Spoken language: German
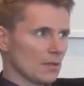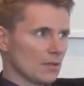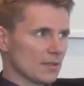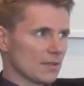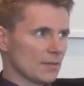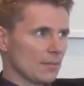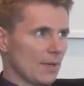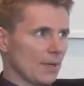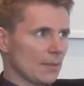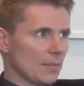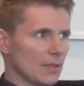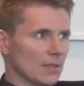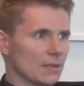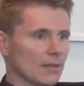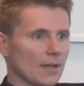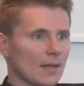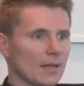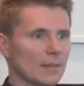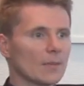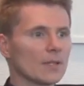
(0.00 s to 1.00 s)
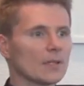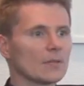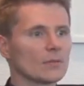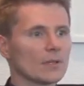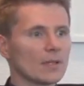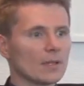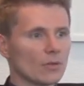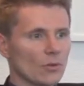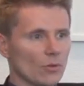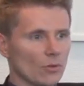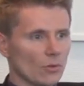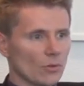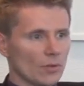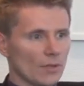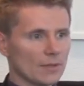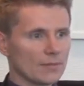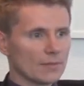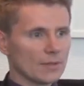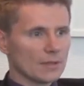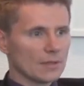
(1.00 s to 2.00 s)
zweimal, dreimal oder noch
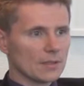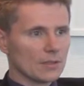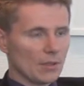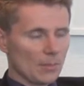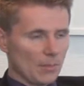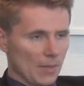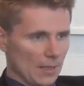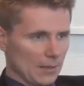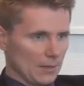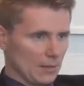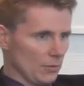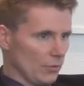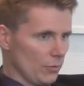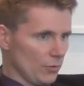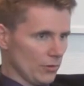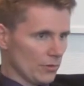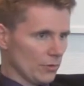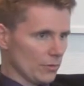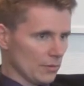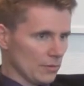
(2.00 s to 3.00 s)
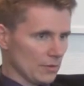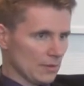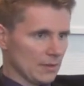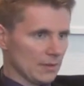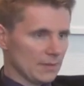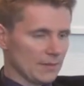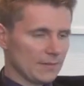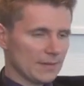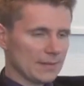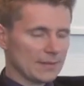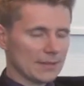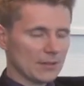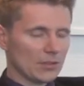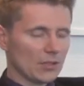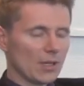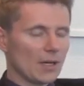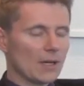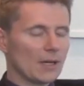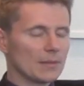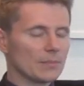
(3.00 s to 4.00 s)
höher wie die normale Lösung, die
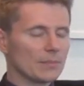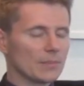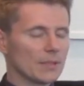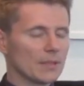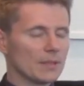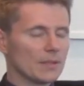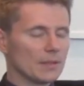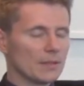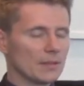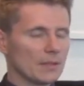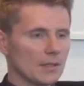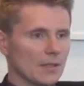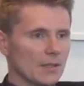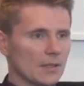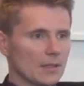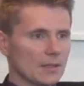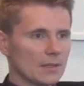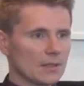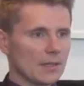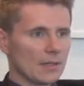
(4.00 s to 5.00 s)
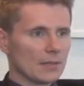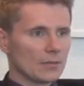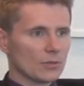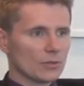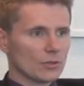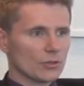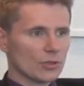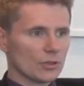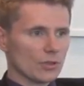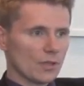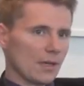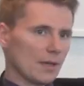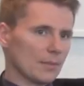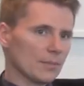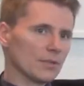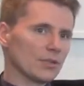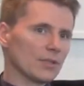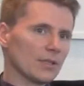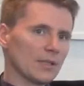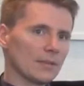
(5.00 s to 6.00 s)
Versicherer anbieten. Dadurch
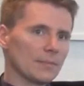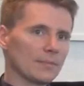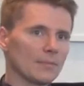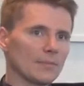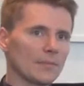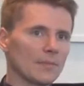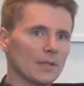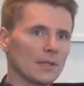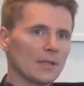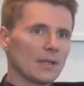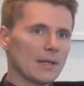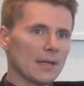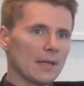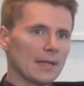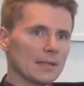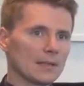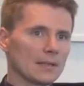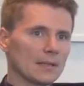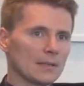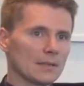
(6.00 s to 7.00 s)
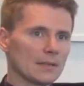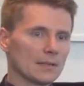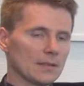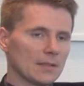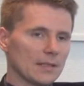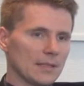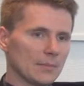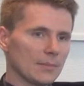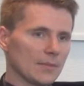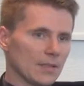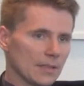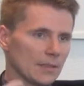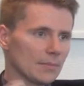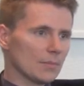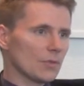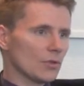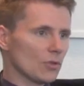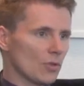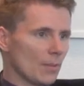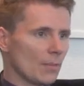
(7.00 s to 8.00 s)
habe ich eben eine, neben
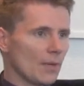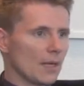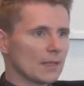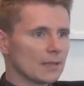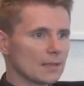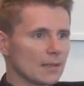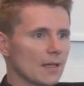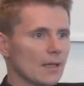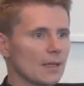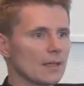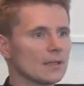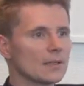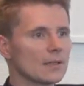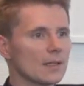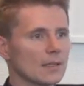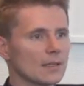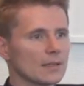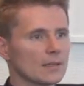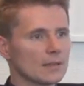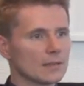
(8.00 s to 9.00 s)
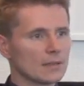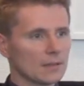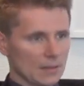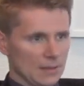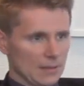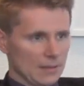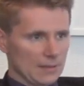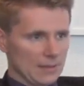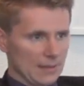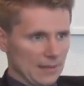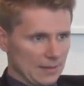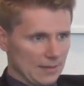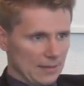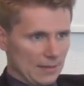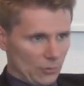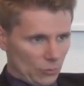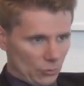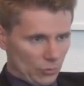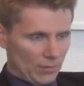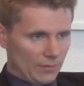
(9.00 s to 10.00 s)
dem normalen Gehalt eine sehr,
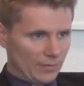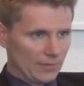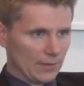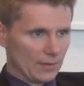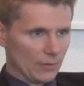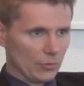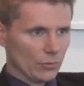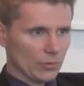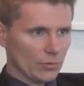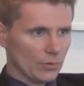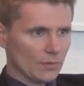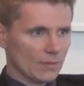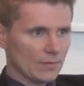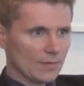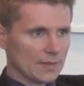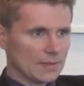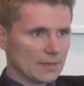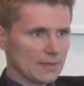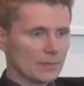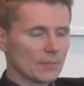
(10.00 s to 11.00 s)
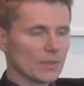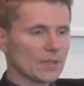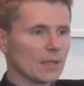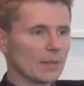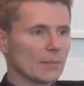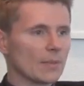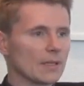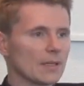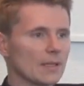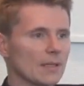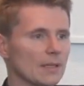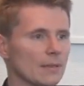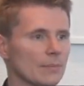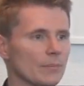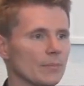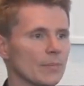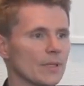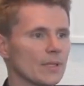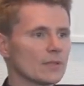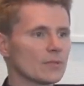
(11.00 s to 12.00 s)
sehr gute Vergütung, was den Mitarbeiter
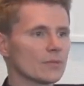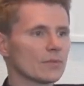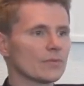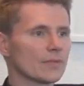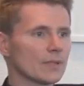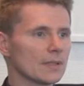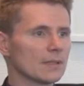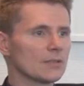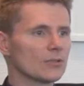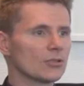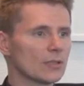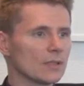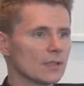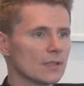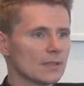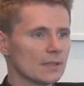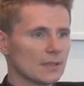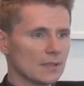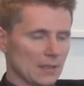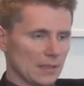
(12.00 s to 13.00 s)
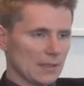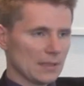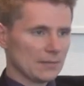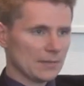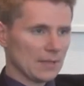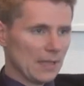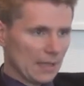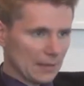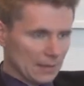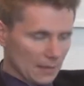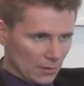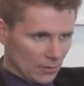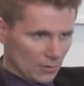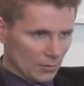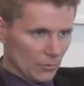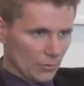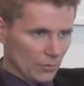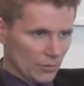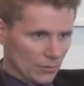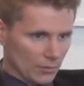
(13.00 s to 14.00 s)
eben mehr zufriedenstellt wie andere
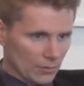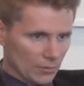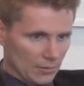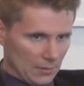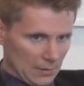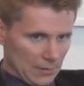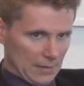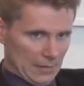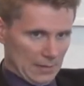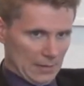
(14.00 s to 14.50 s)
Lösungen.